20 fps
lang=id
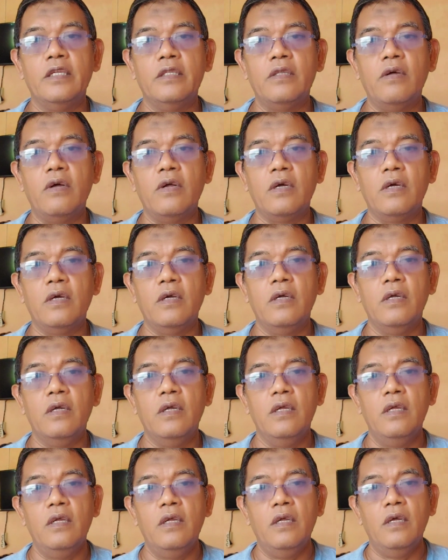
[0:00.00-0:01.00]
TikTok.
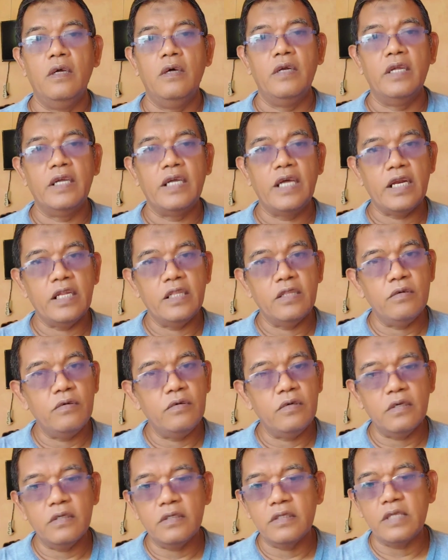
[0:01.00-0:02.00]
Oleh karena
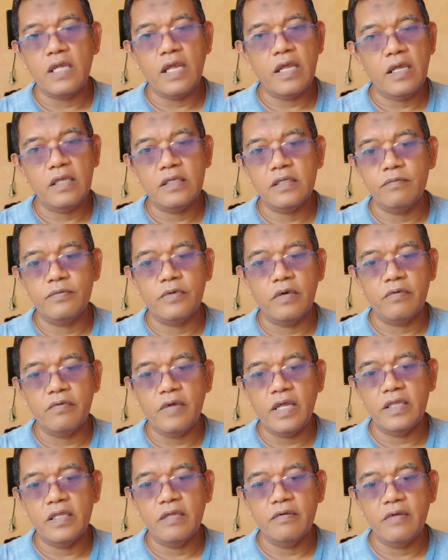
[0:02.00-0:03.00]
itu, saya
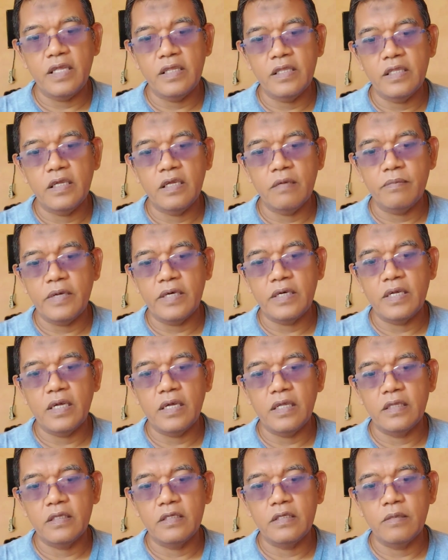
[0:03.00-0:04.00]
berwanti-wanti
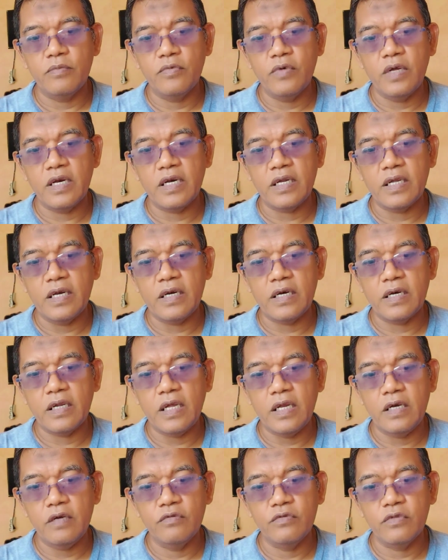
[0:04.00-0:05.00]
kepada semua
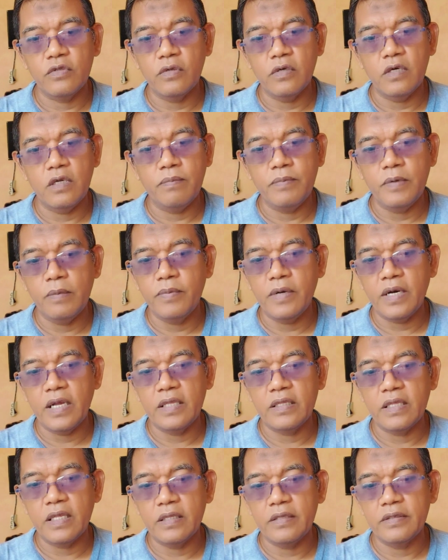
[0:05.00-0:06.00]
rekan-rekan untuk lebih
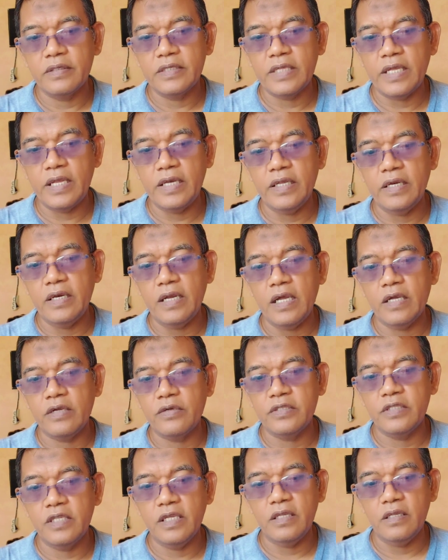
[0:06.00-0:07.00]
berhati-hati. Selin,
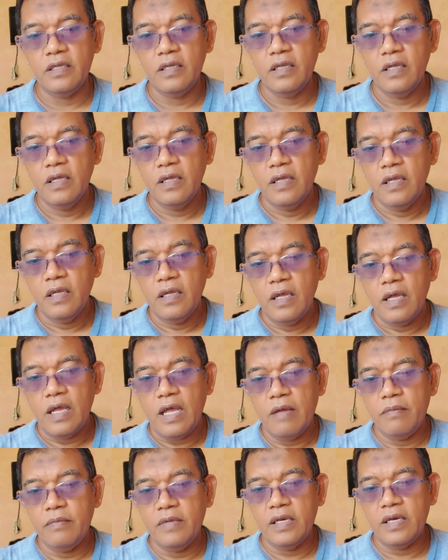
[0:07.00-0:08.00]
Agustin,
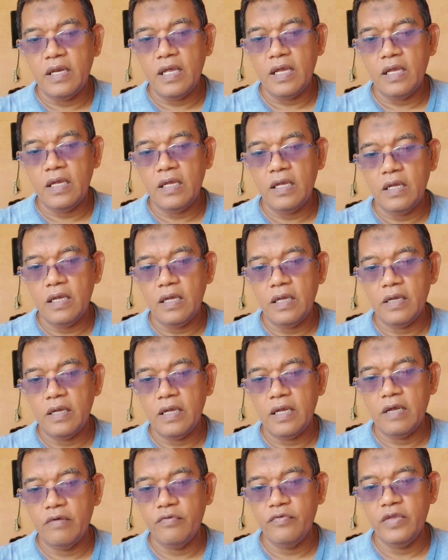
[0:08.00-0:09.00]
Aminah,
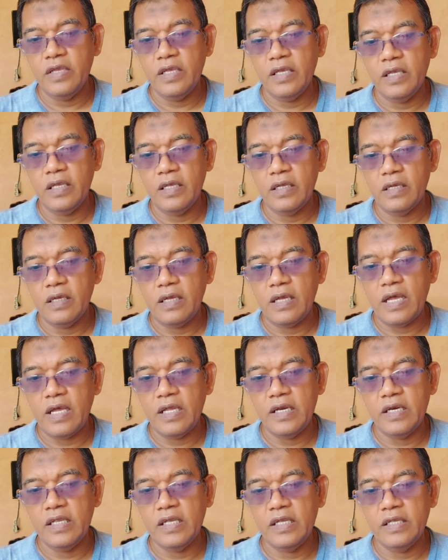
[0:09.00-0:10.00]
Hawi,
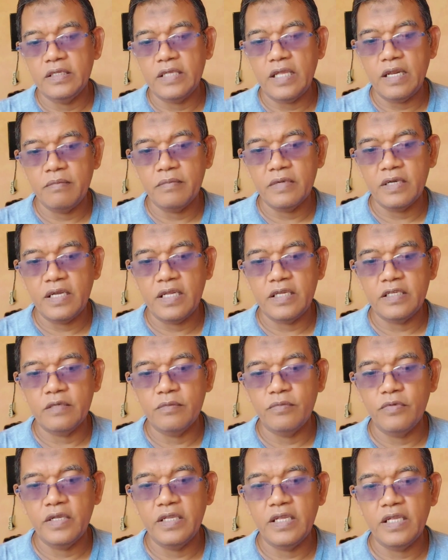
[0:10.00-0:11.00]
Ani, salam kenal
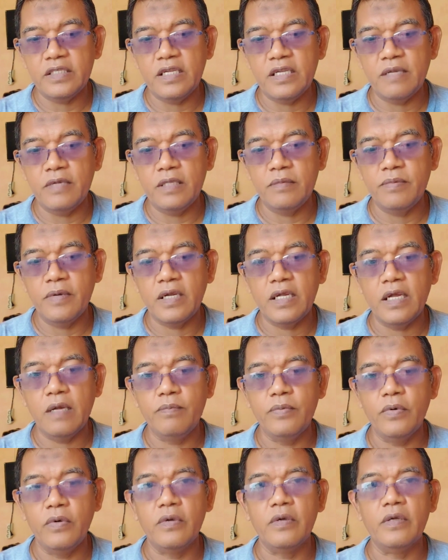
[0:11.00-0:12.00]
semuanya, selamat
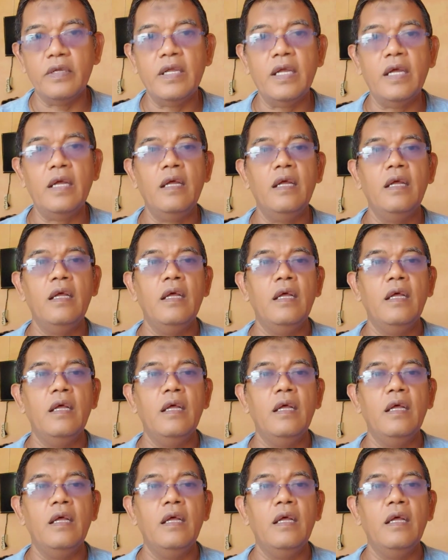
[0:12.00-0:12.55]
bergabung ya.